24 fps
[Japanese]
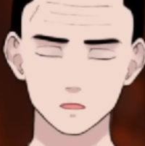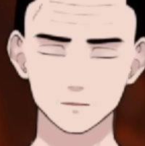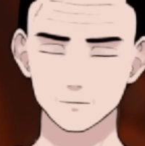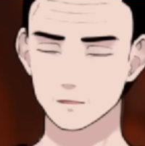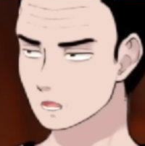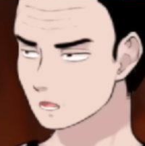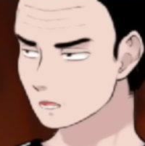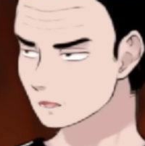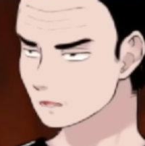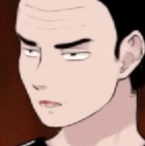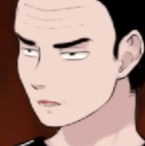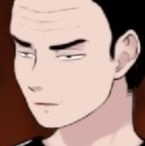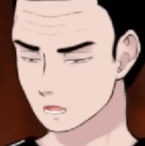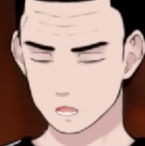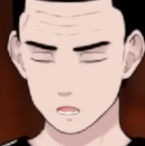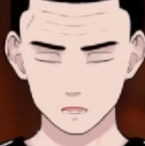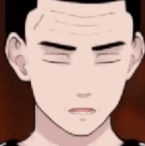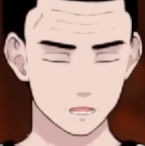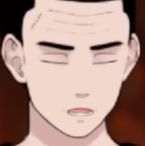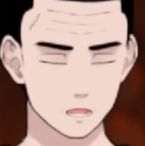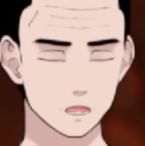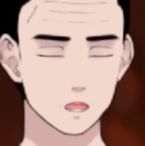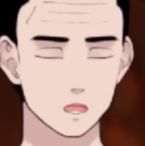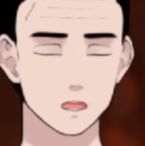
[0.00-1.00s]
嘘をつ
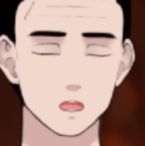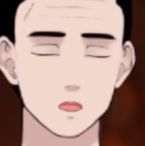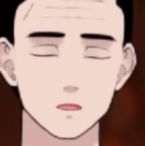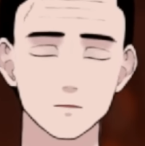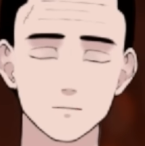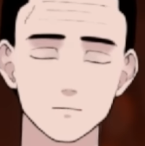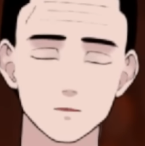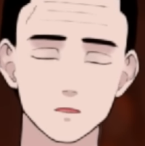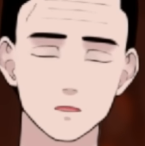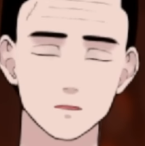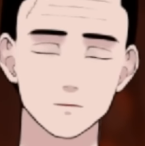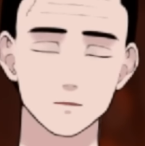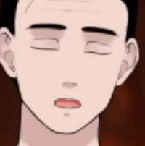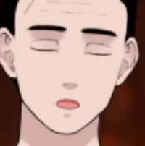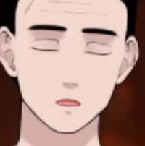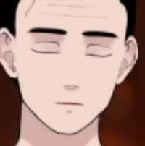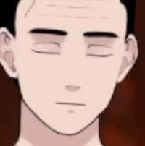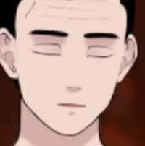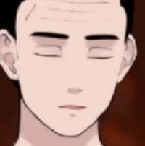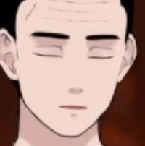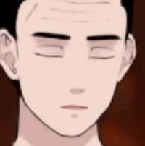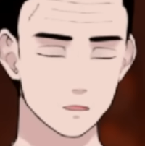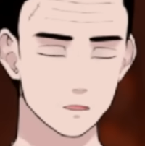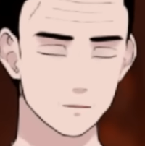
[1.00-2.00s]
いてる週刊文
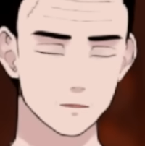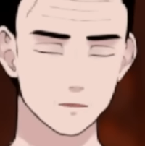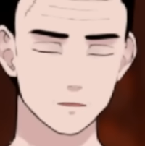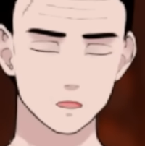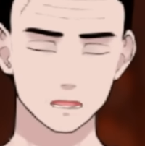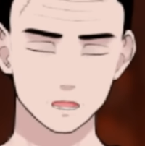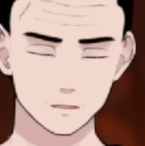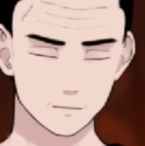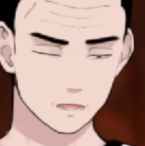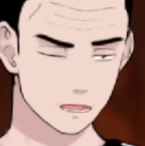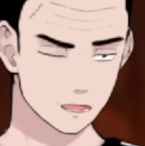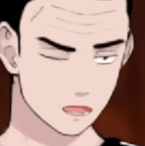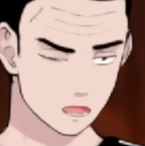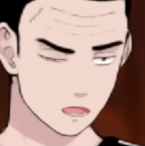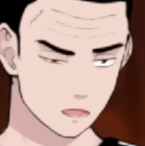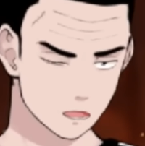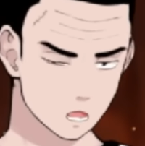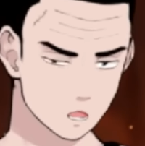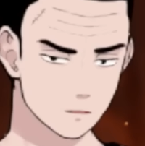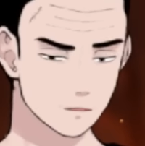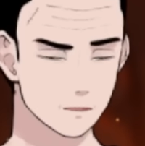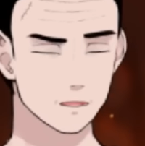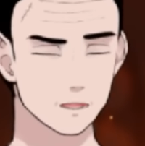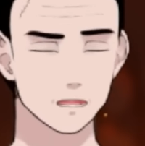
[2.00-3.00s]
春を叩き止め
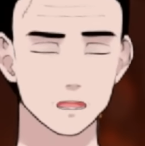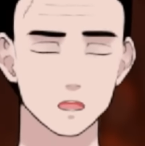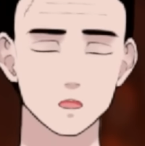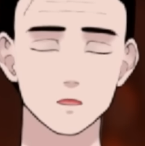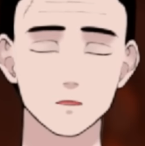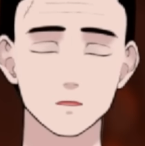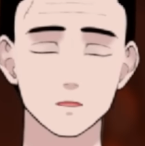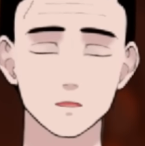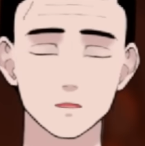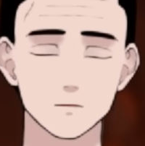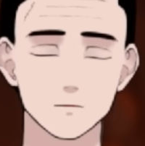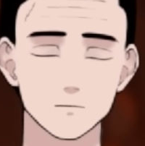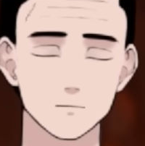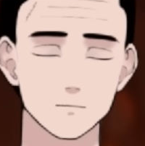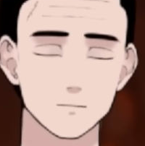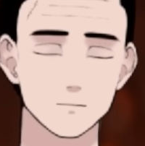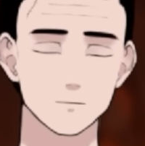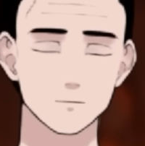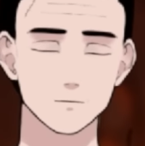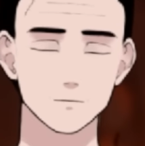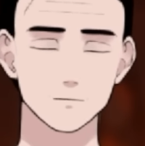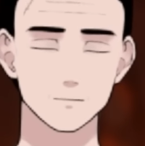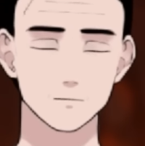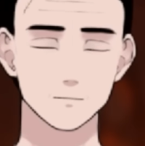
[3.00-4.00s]
してほしい。